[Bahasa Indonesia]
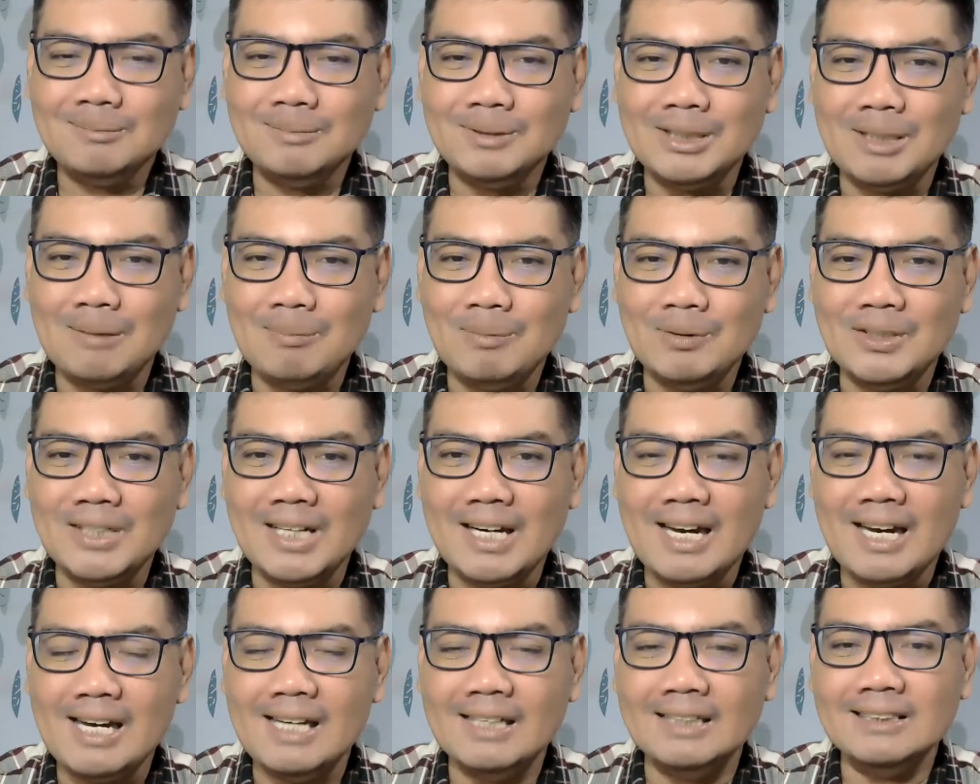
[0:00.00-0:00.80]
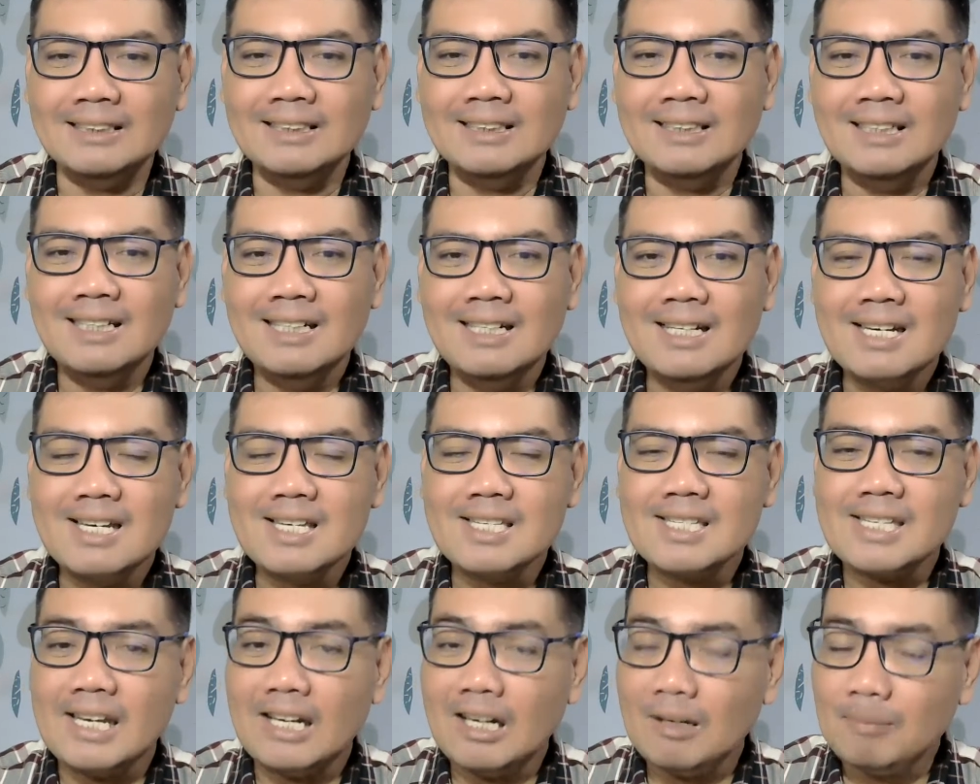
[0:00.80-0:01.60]
Mudah-mudahan
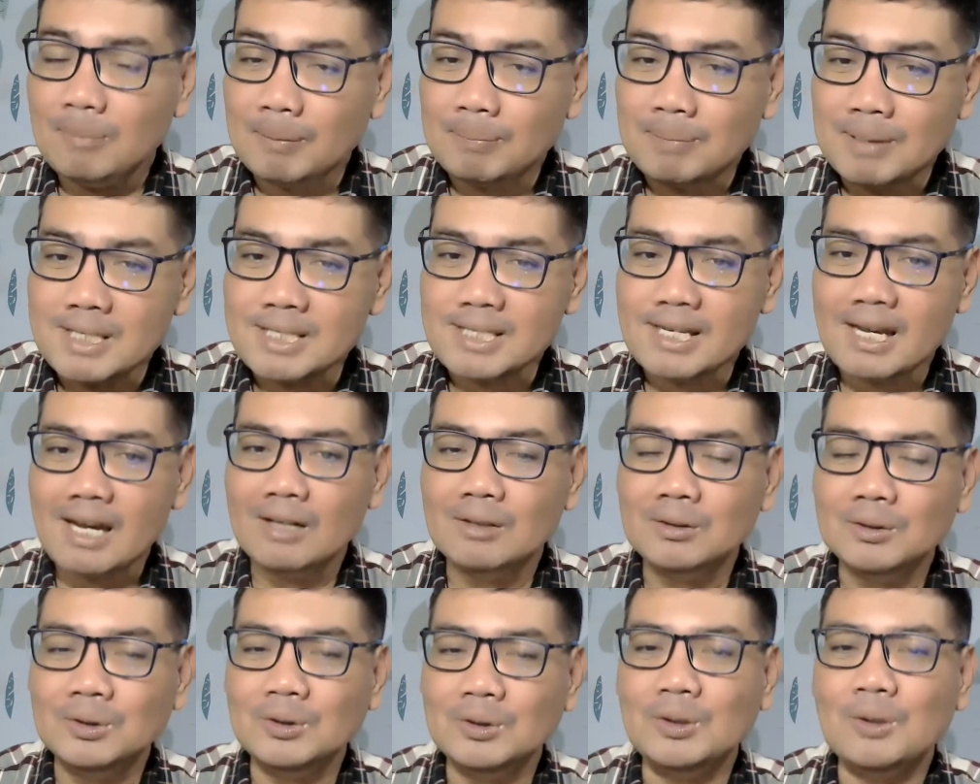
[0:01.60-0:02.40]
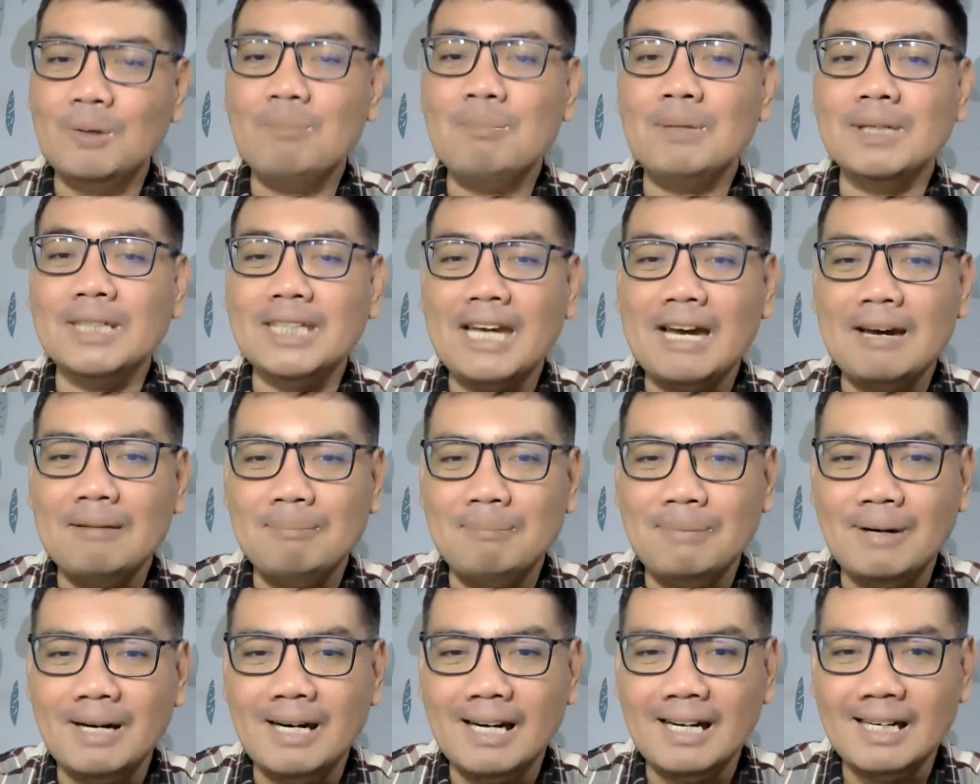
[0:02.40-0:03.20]
saya lebih bisa untuk
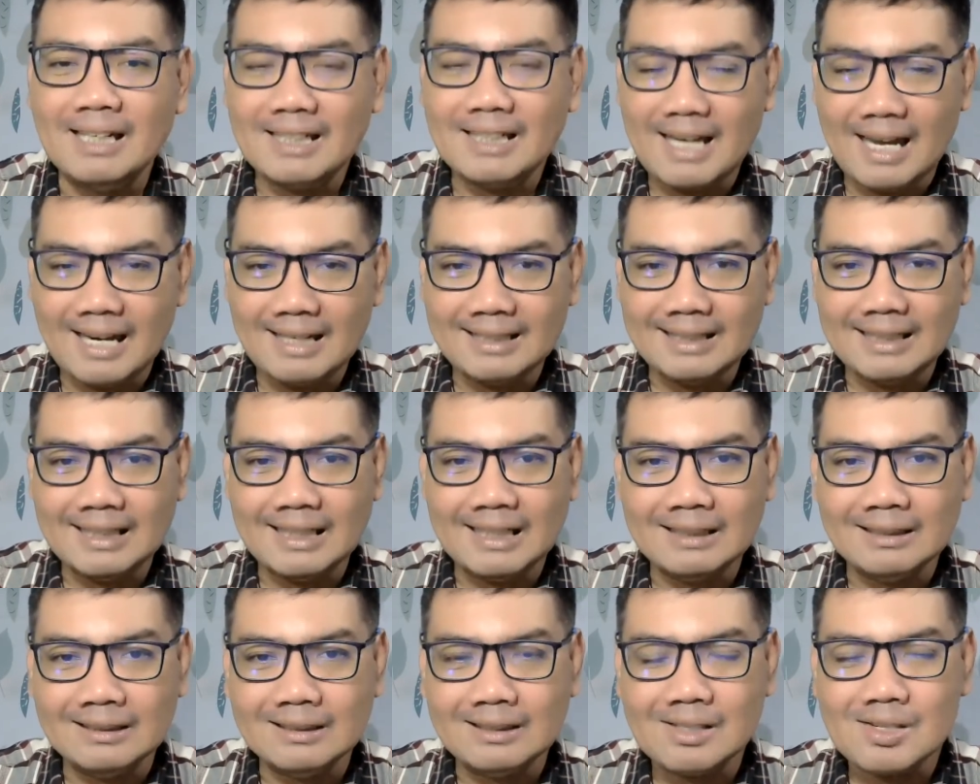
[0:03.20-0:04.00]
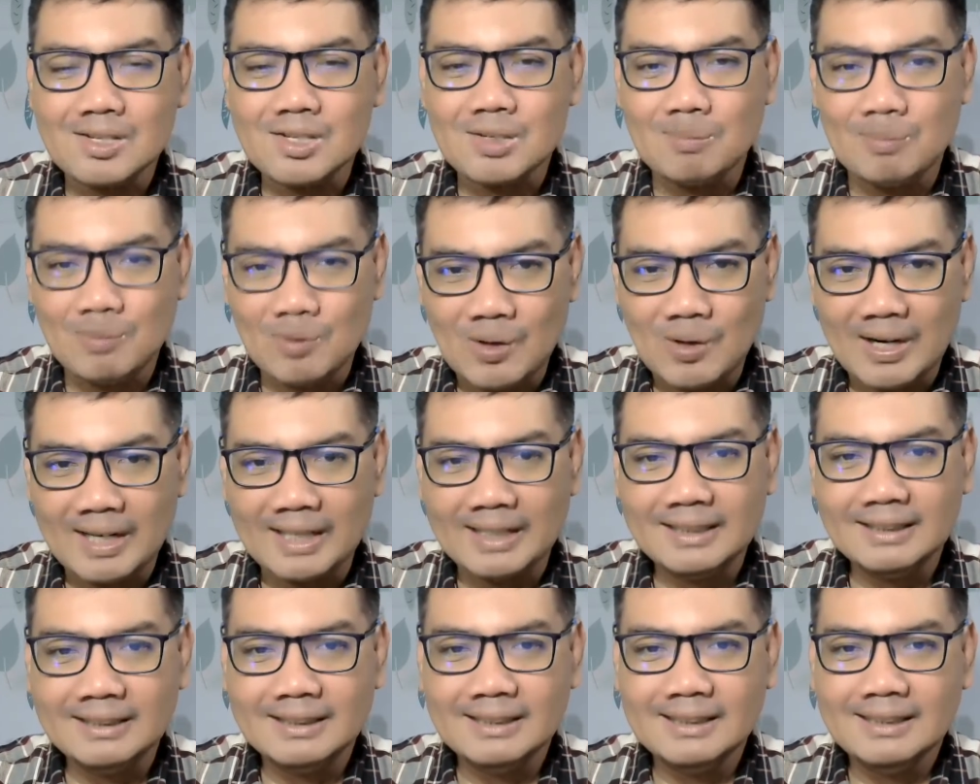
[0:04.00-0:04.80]
menyapa kalian
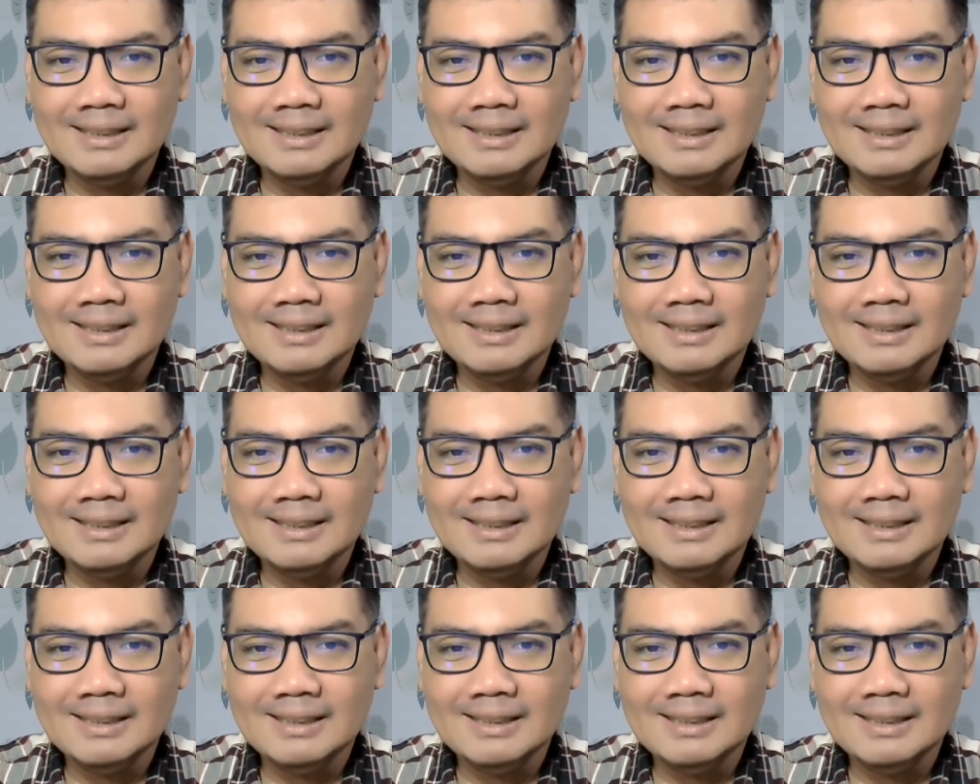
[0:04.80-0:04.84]
semua.